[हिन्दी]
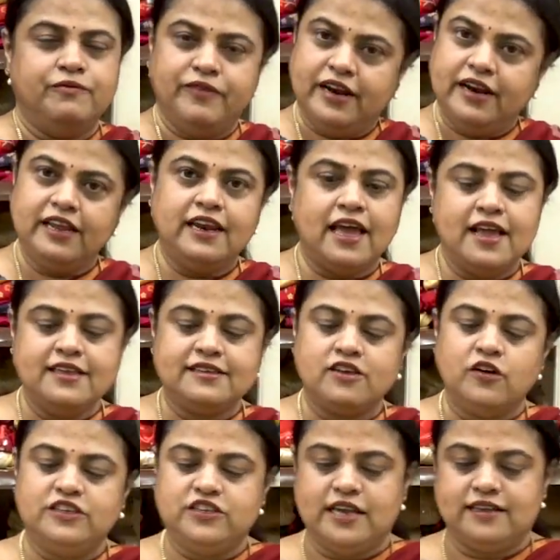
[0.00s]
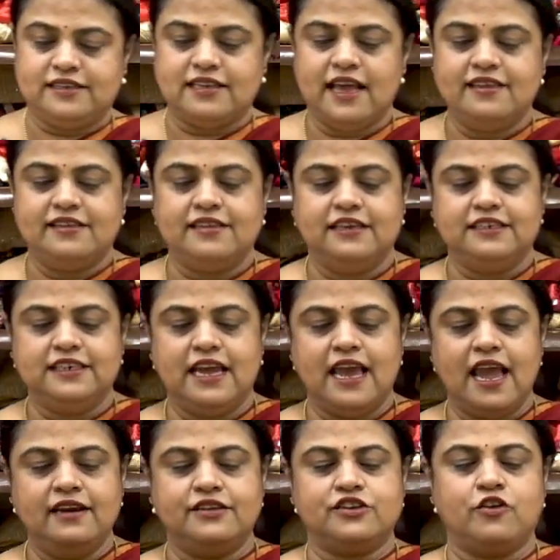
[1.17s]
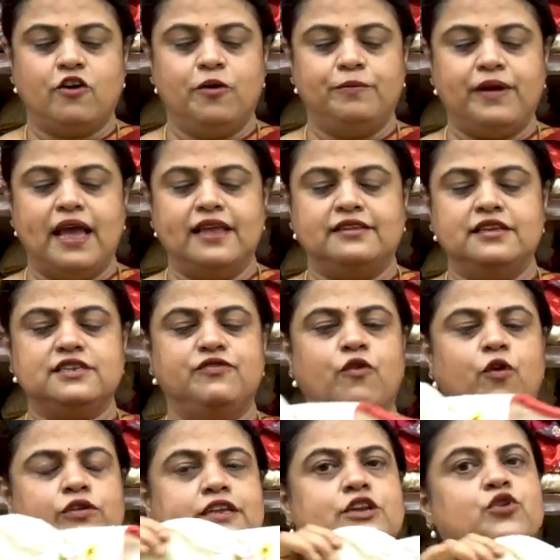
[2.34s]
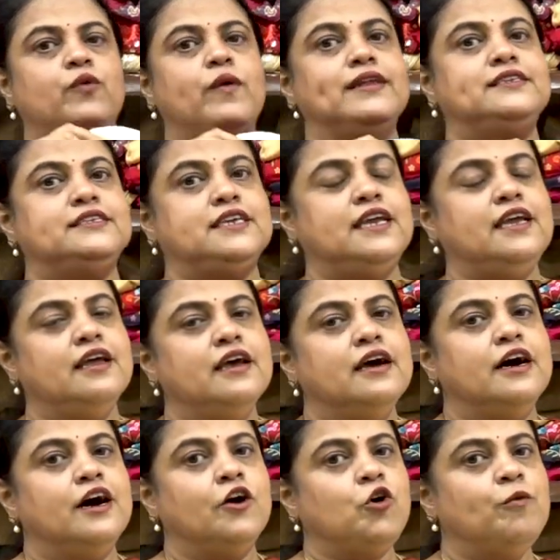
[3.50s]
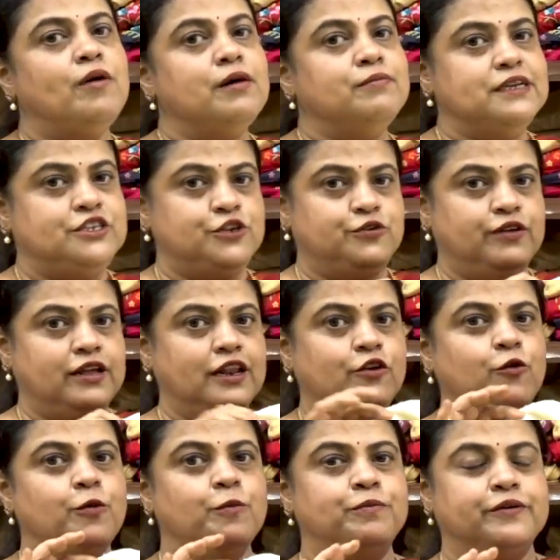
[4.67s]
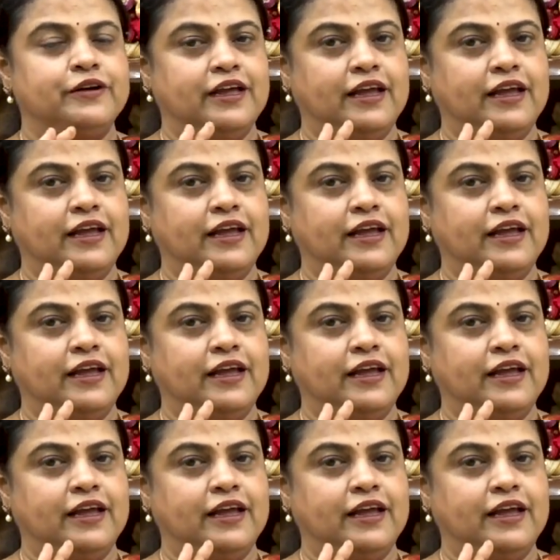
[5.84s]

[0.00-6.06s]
very nice or chest size 38 discount is 1420 हकोबा material के upar